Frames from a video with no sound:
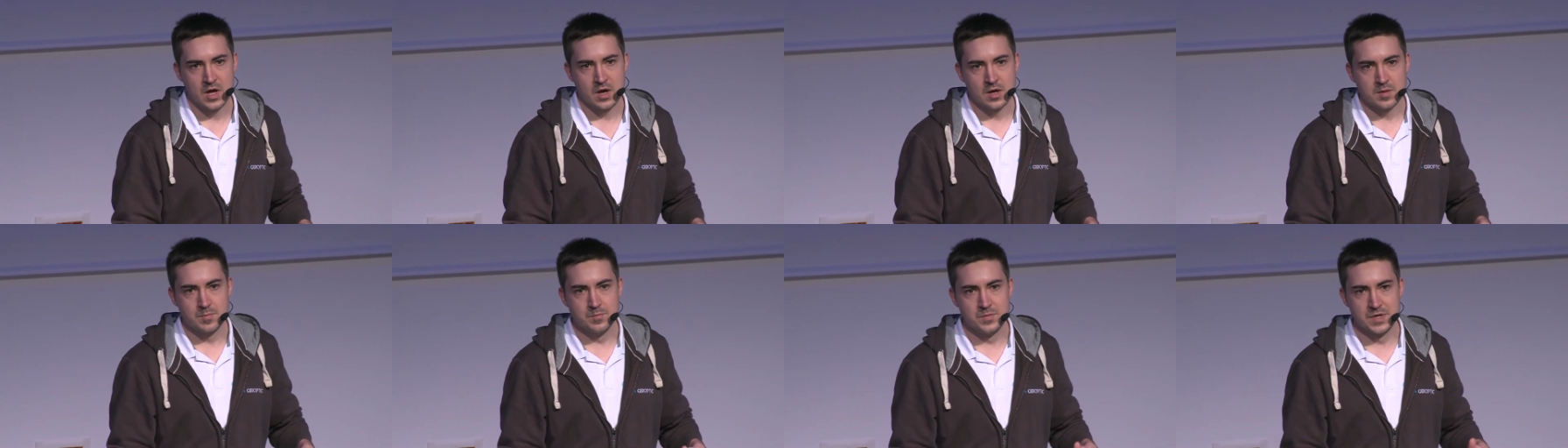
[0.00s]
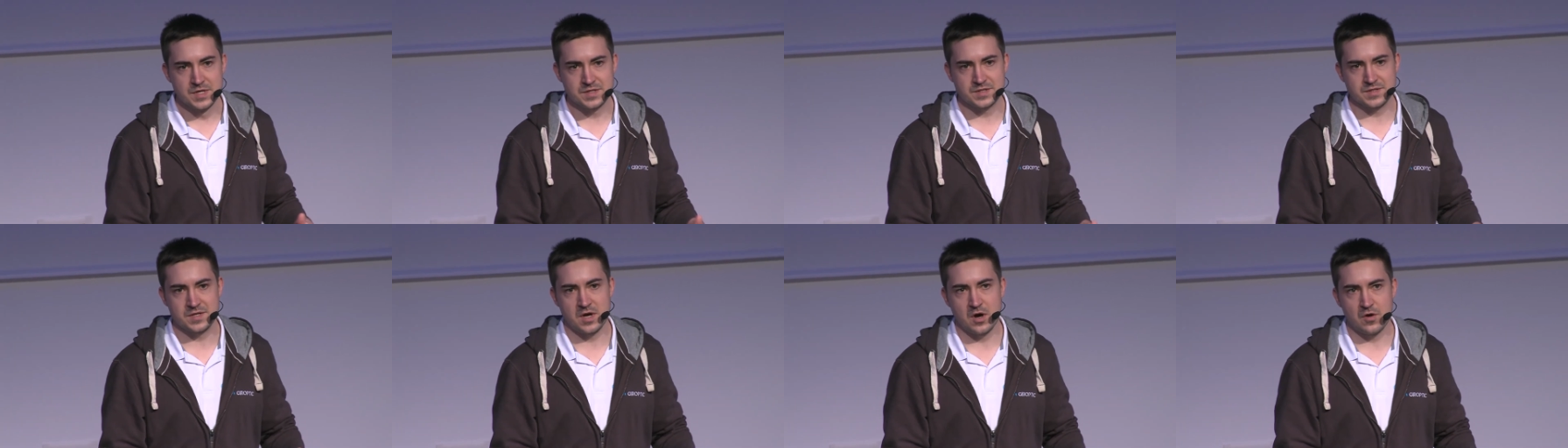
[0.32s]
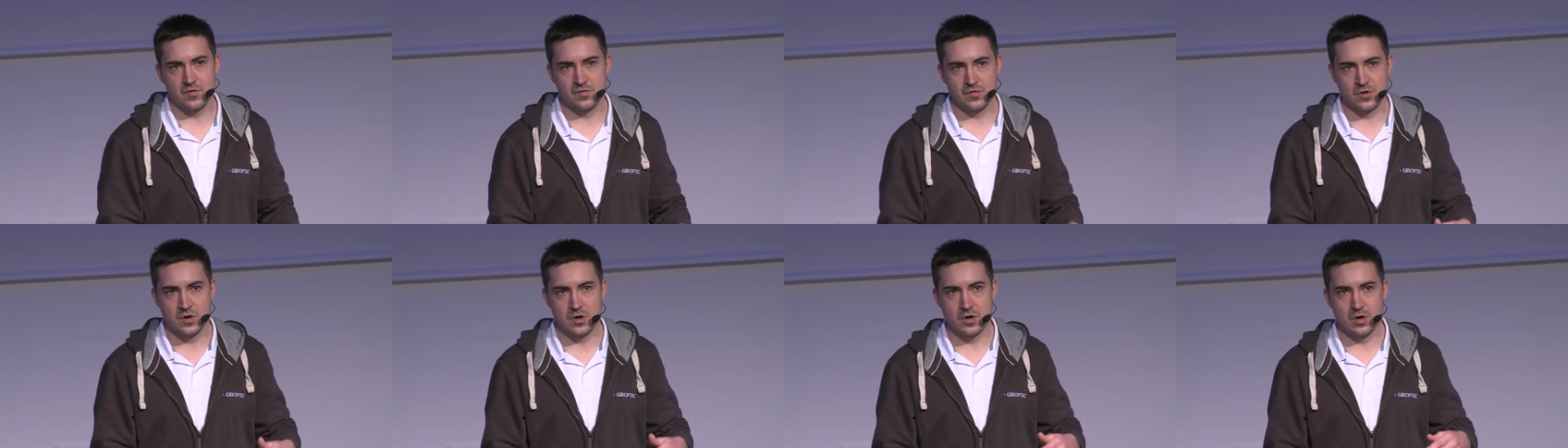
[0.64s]
mes
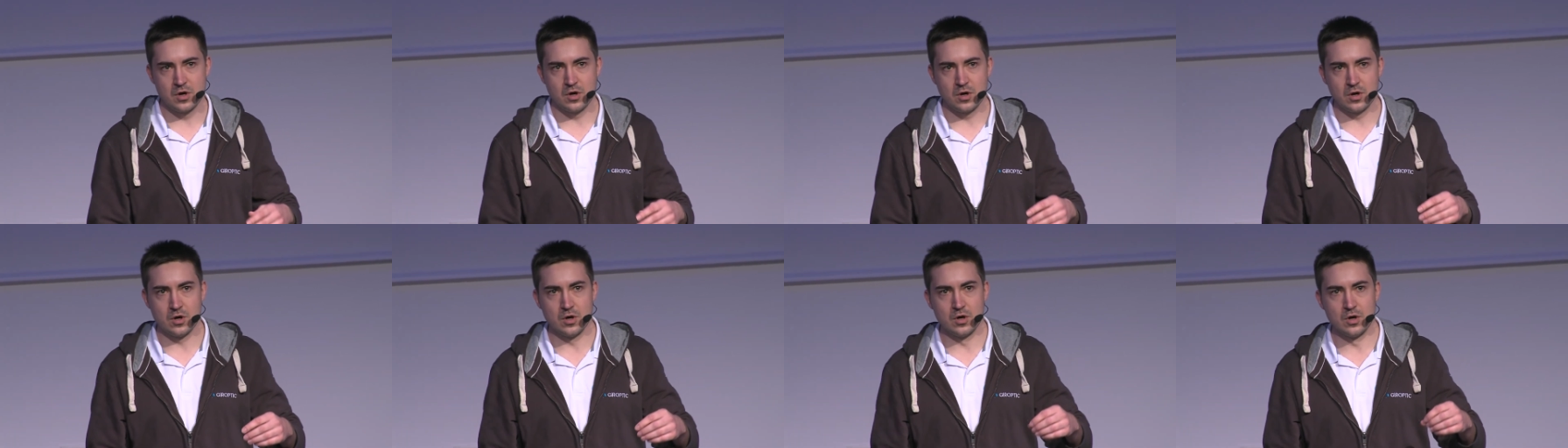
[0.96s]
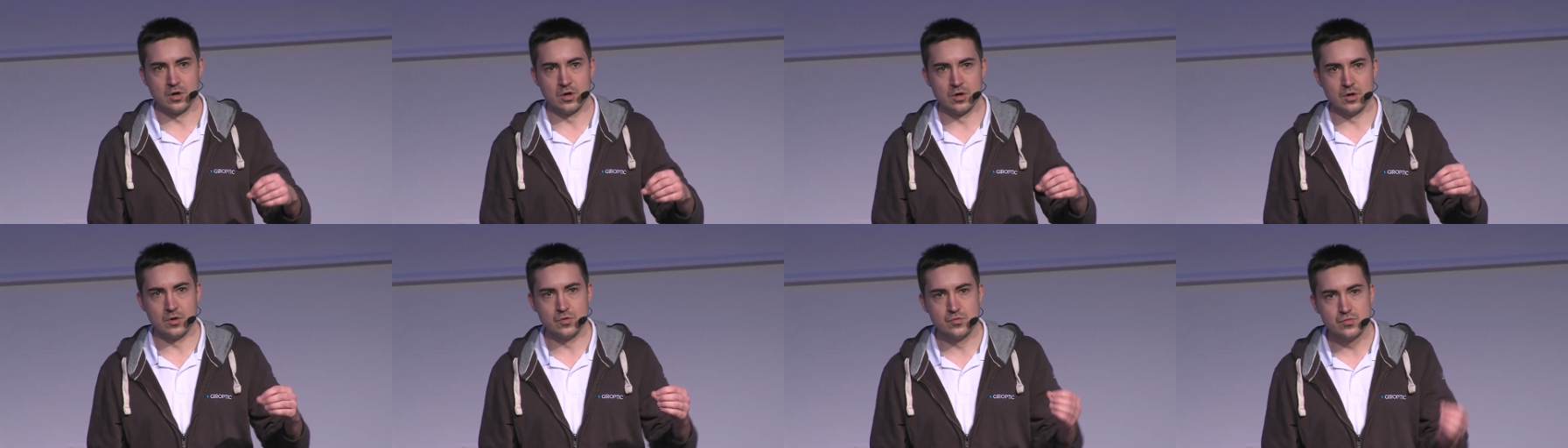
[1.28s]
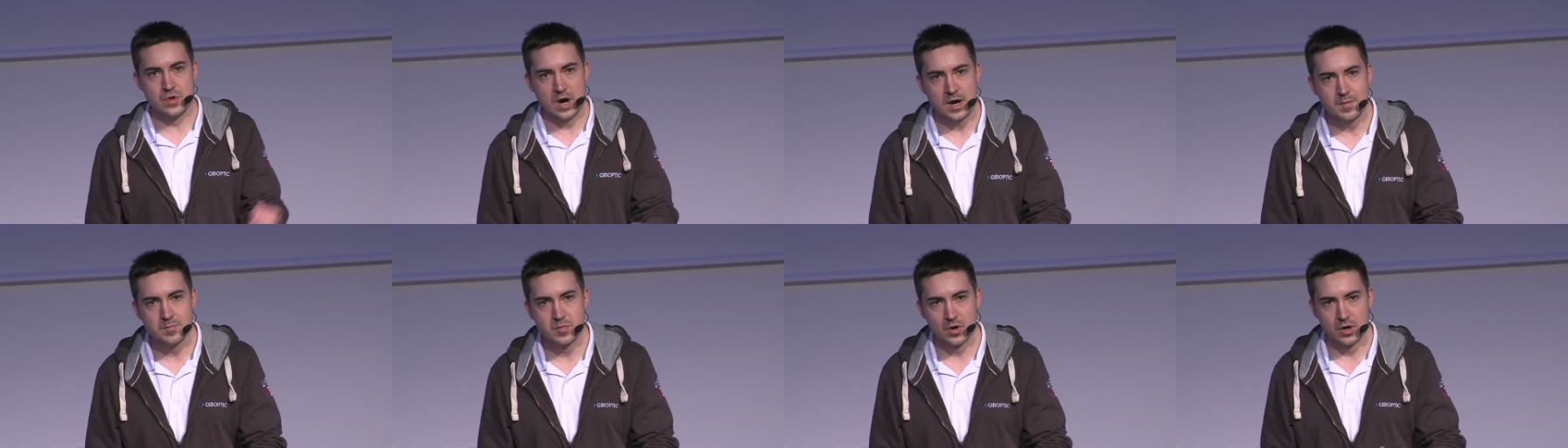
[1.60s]
serveurs euh,
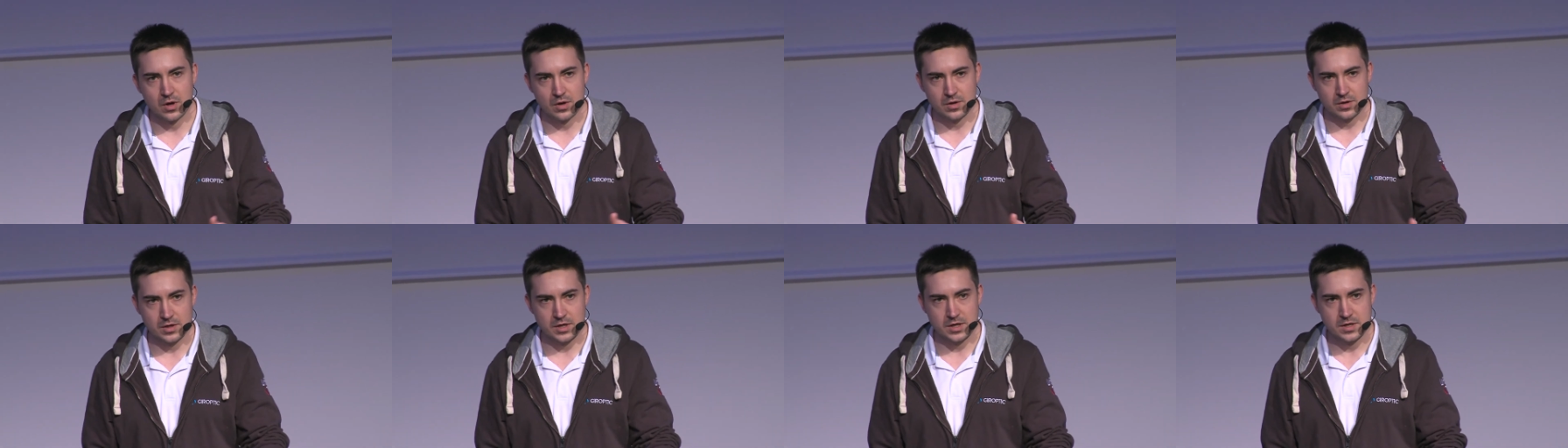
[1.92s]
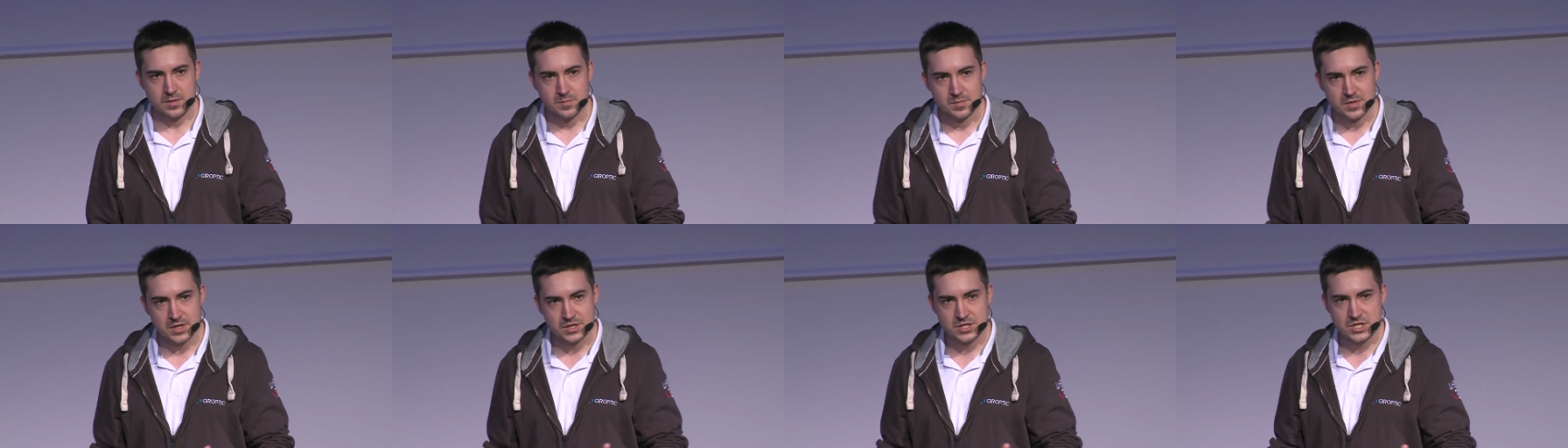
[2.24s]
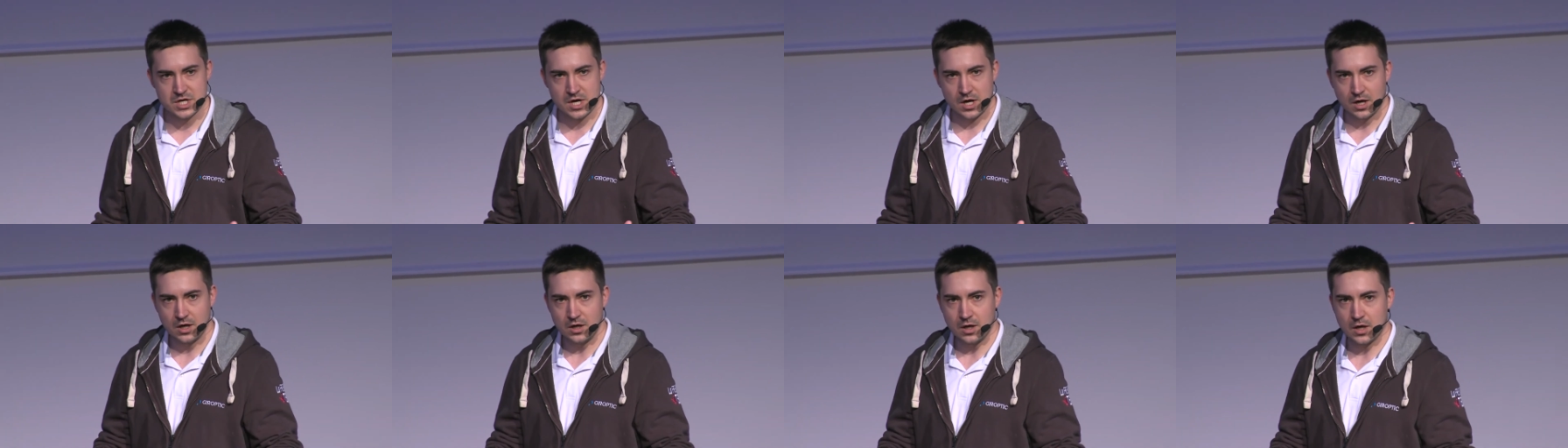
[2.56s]
web
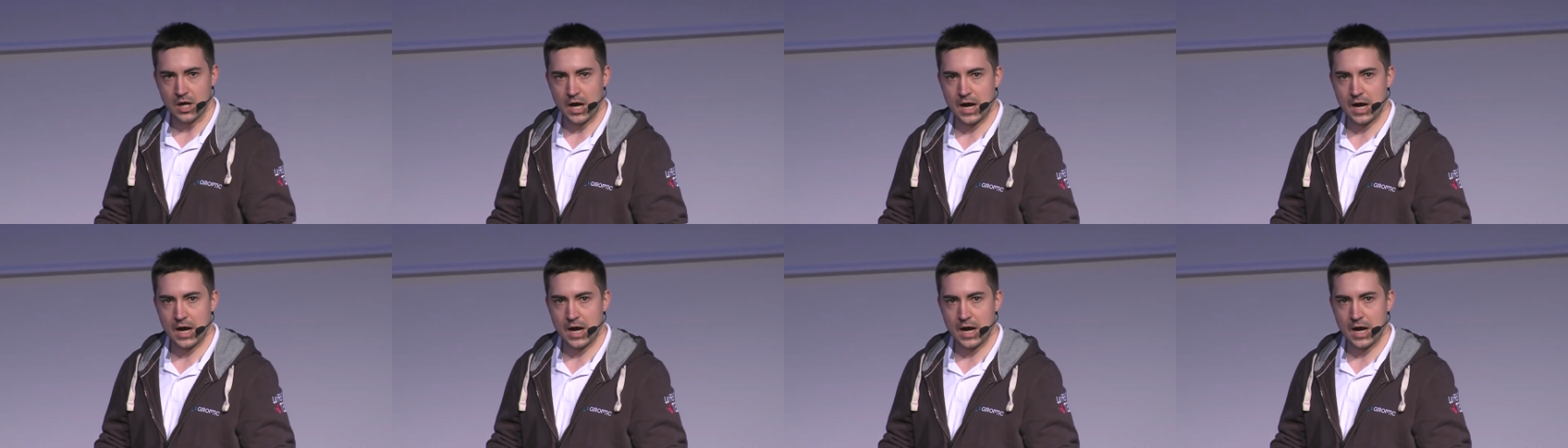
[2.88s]
immédiats,